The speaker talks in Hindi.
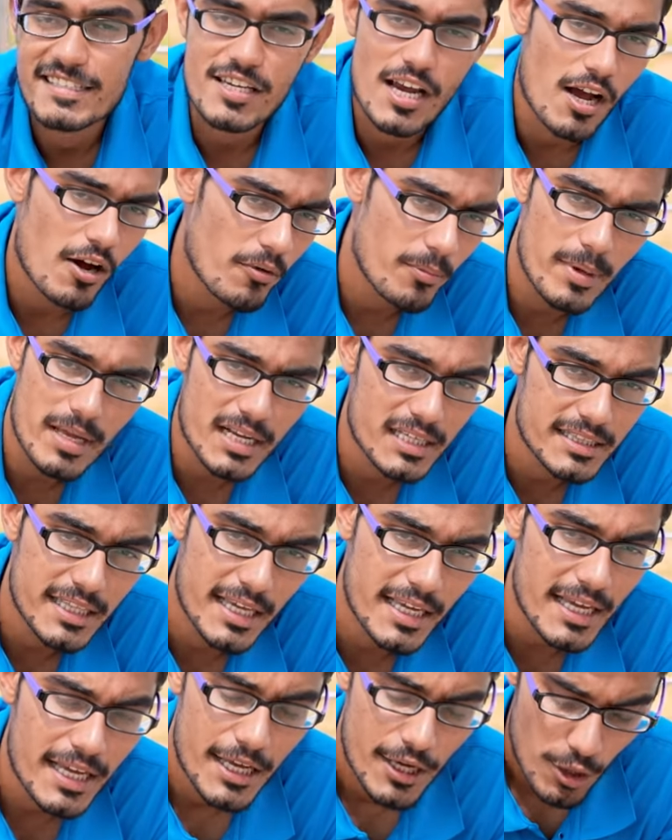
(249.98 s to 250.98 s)
छाँव में रख
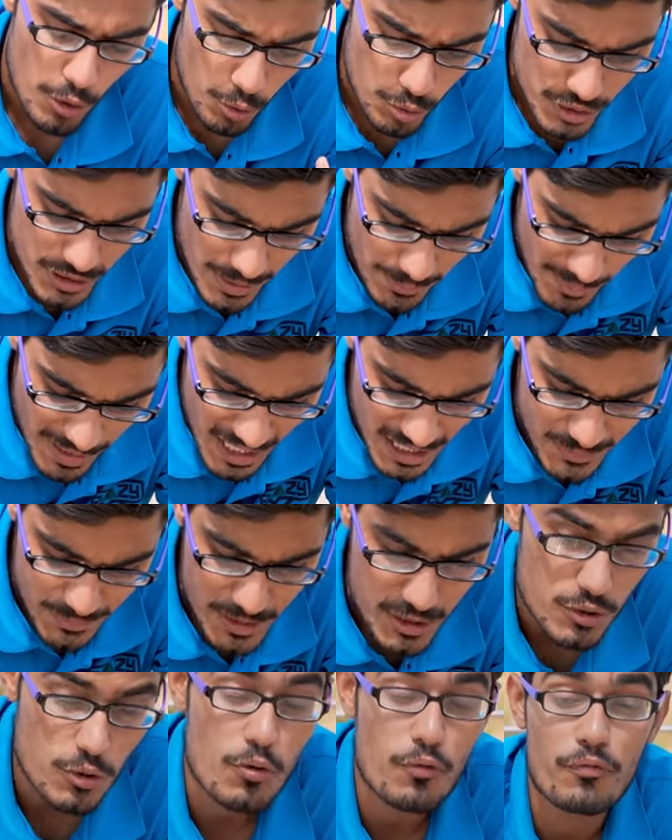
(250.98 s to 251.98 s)
देंगे उसके बाद
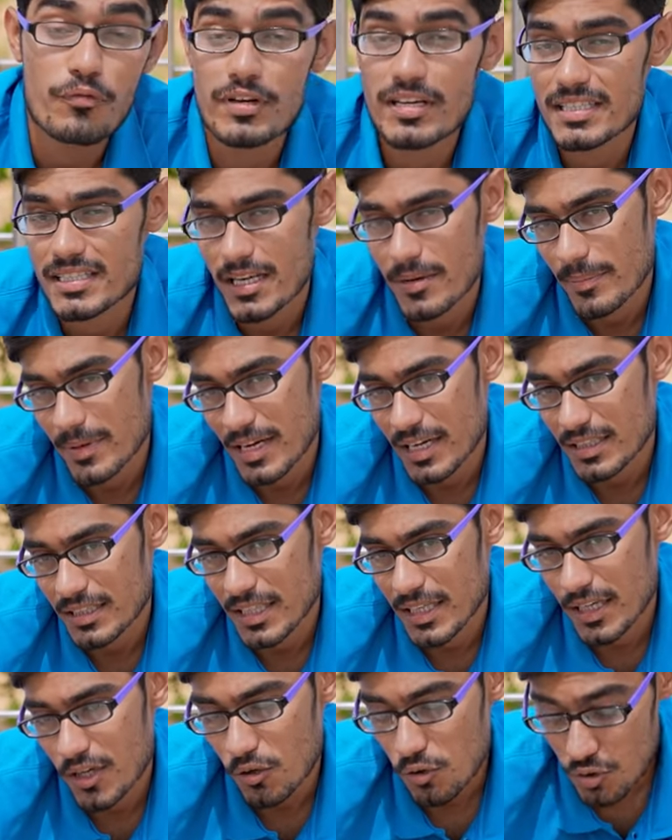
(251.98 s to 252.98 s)
में इसको फ्रीजर में रख
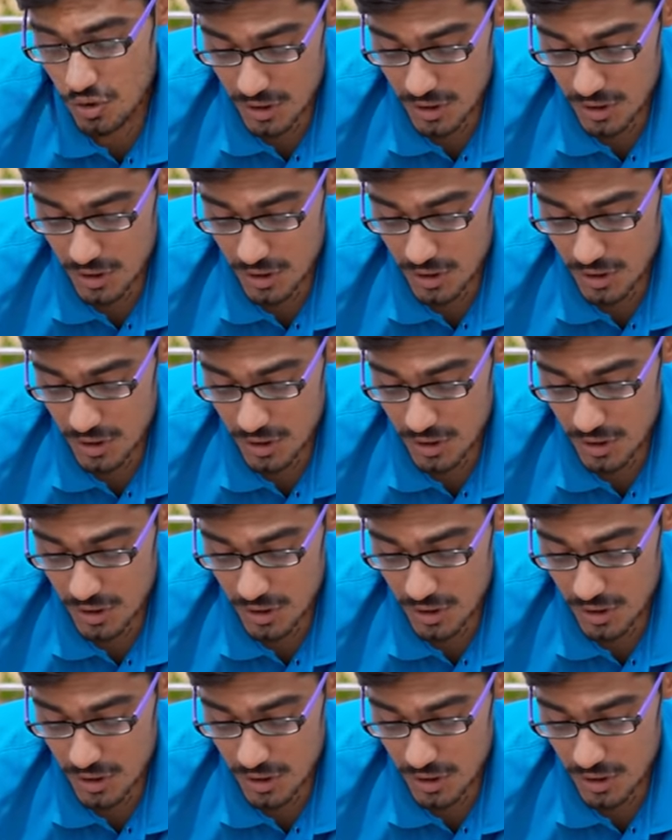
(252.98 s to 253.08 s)
देंगे और